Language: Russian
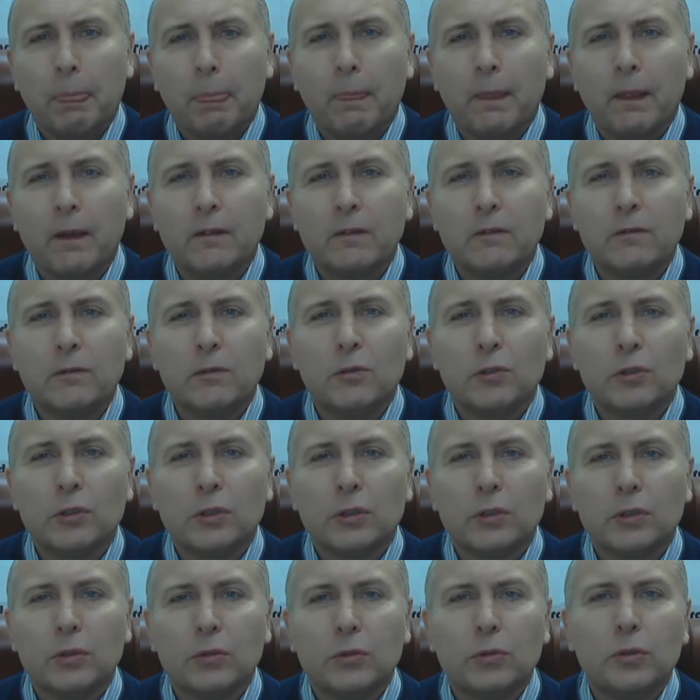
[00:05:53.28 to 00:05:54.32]
Вот.
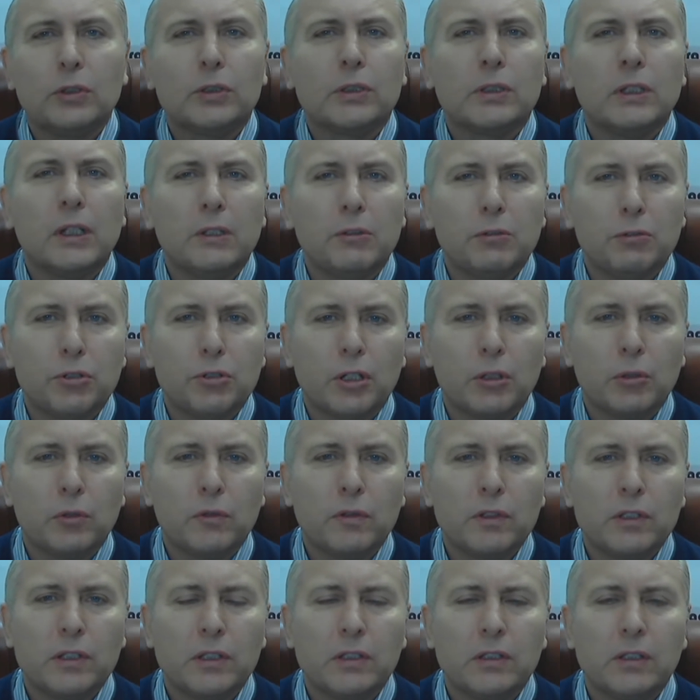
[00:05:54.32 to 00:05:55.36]
Ну и следующая
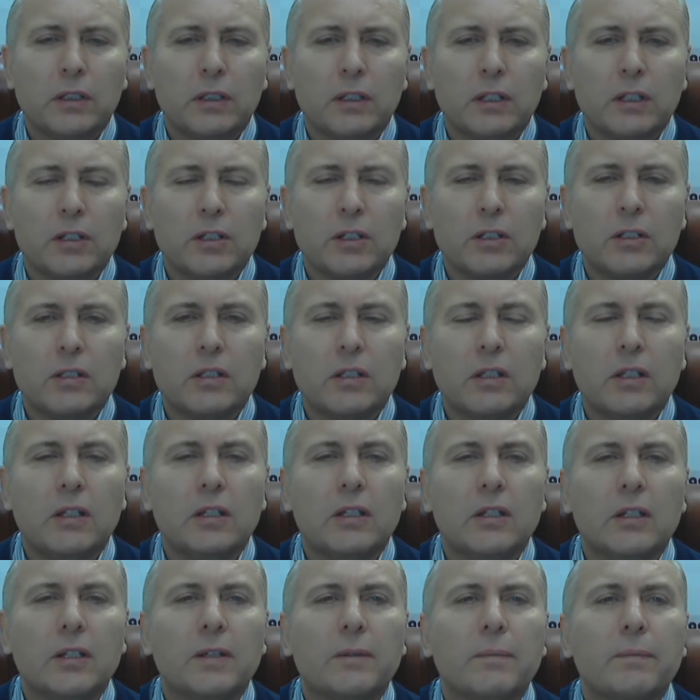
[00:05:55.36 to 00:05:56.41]
новость из этой же
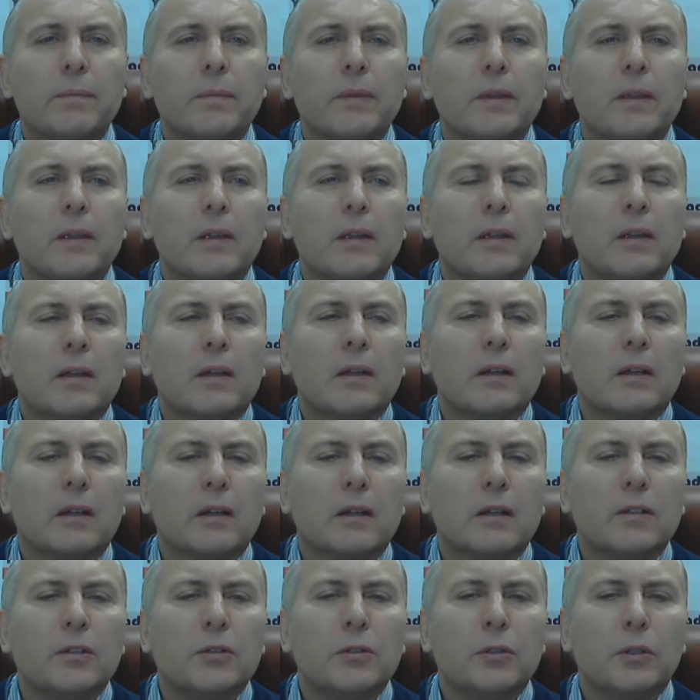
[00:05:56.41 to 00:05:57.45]
серии.
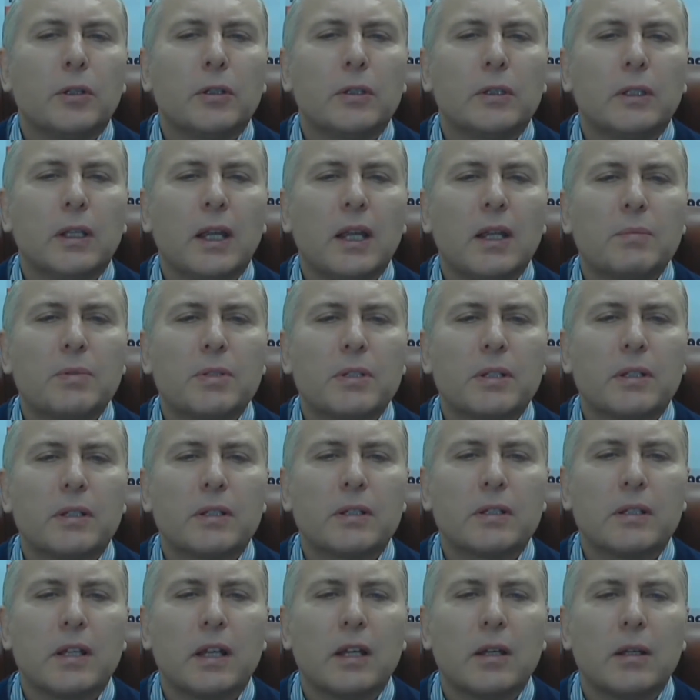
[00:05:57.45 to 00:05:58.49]
Э, Нью-Йорк Таймс,
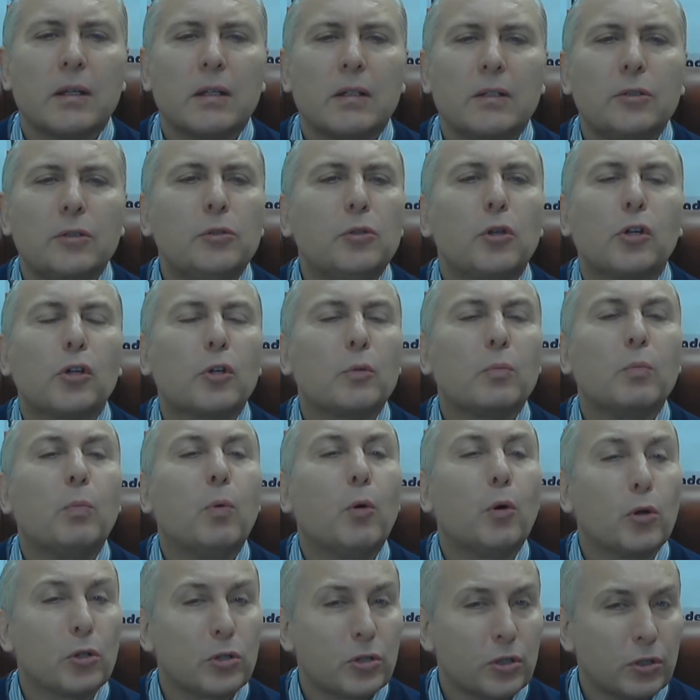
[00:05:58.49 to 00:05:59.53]
Нью-Йорк
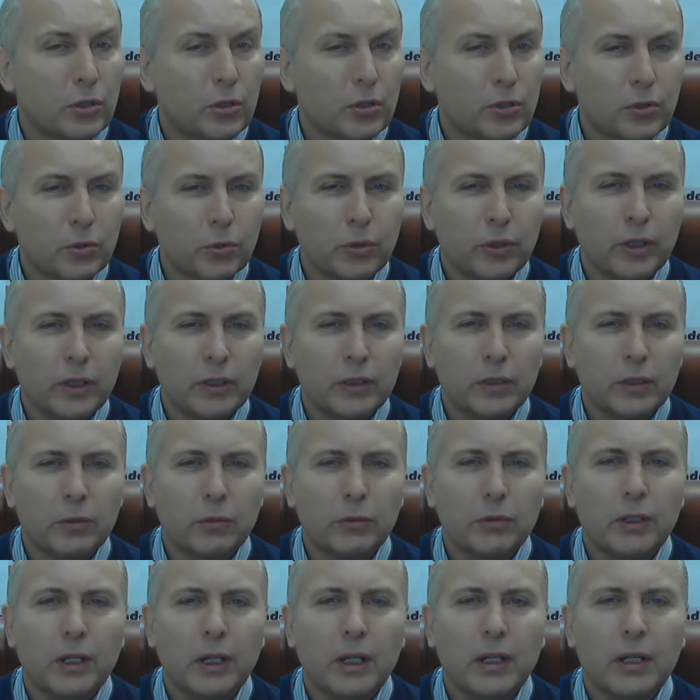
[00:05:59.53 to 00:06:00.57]
Пост, сори, это
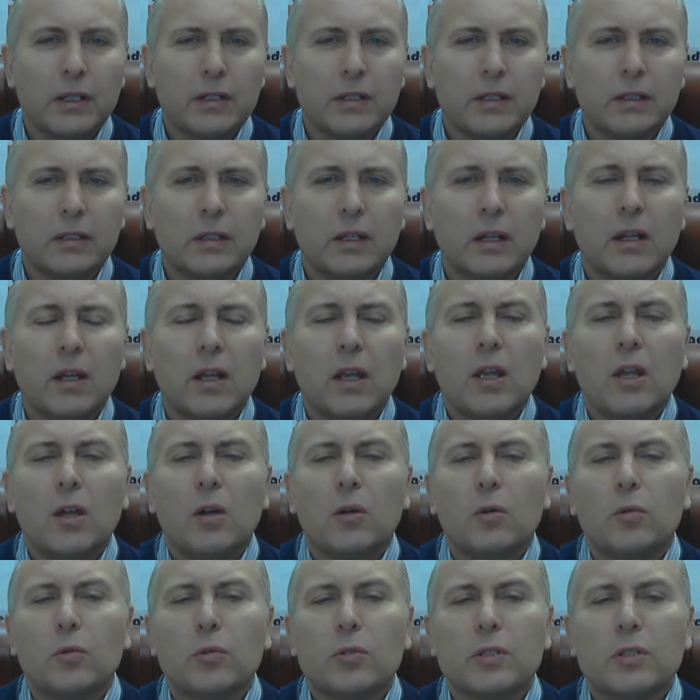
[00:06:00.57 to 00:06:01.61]
другая газета –
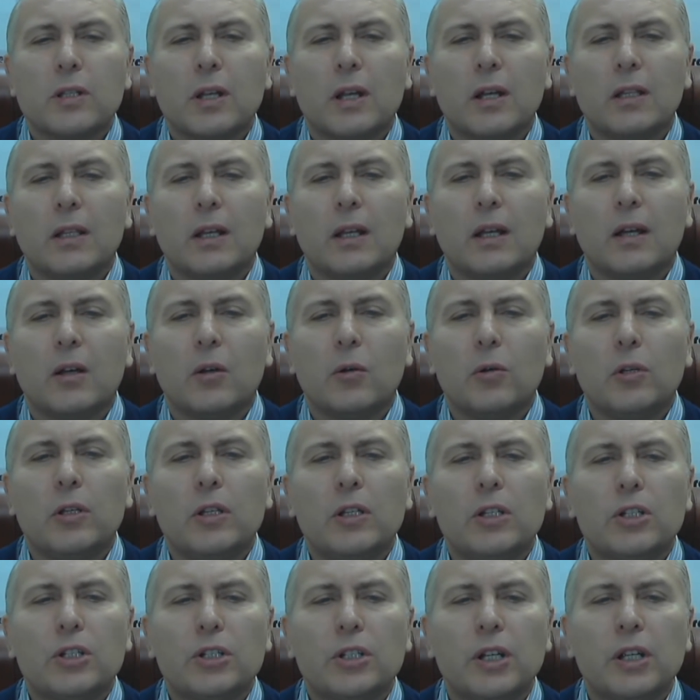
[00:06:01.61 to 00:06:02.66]
узнала о
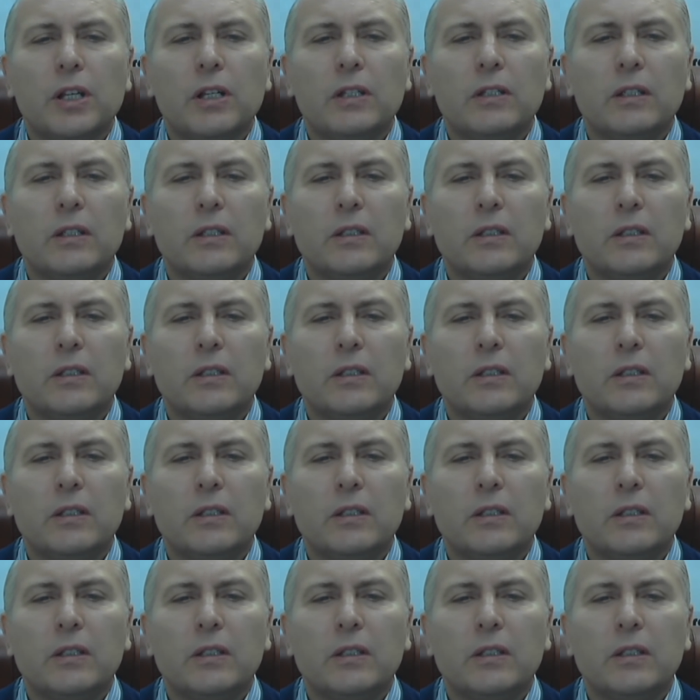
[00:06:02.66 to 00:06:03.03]
лишении